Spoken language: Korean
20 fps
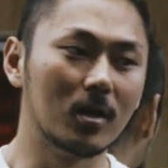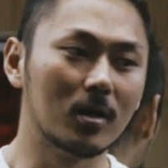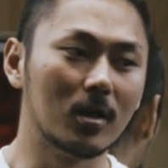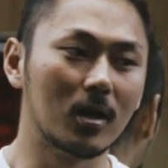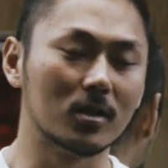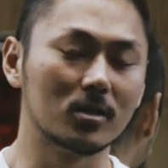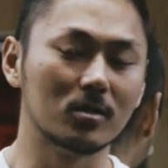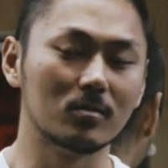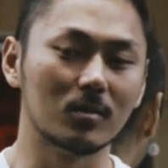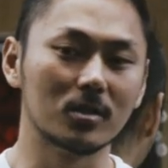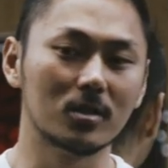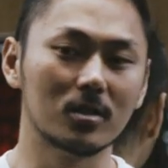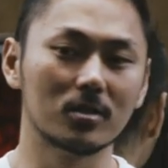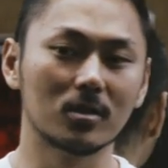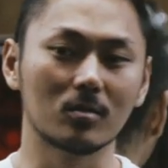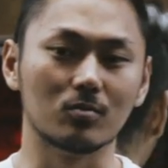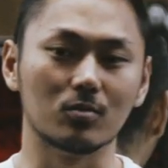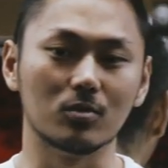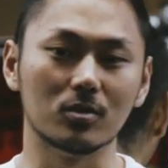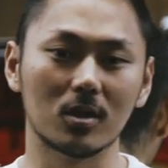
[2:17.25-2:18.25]
하지만
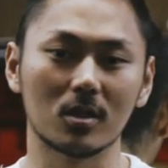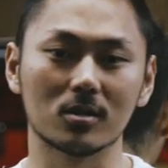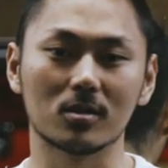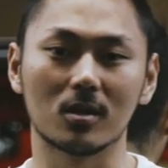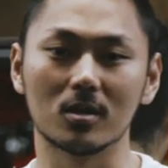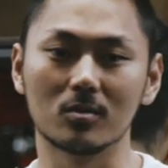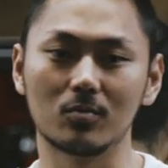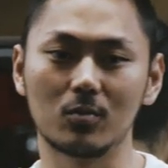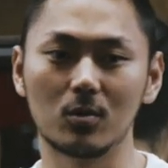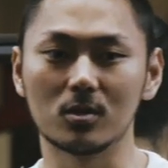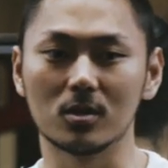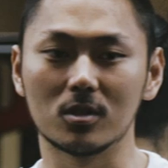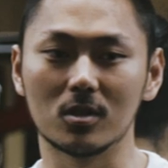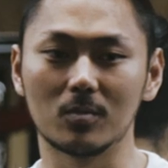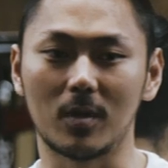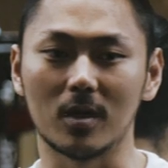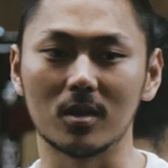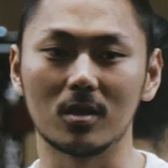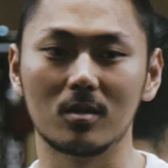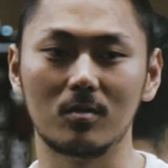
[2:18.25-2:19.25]
실제 무대에서 하는 포즈는
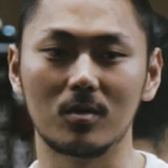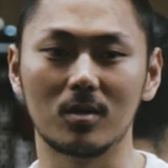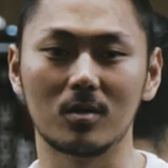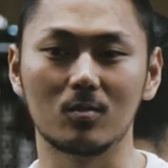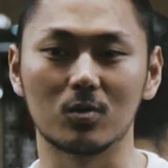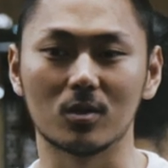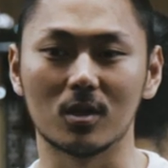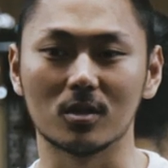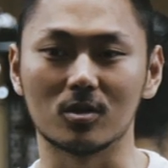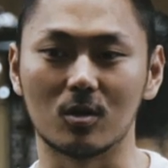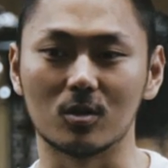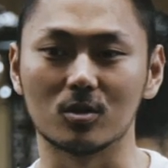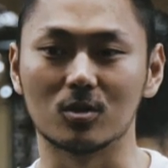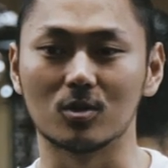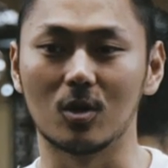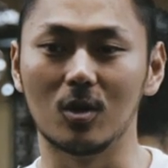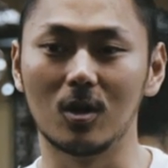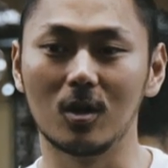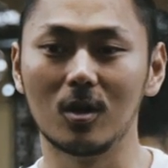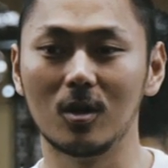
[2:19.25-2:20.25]
바디빌딩보다
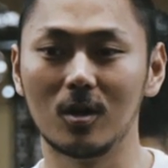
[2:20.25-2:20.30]
적죠.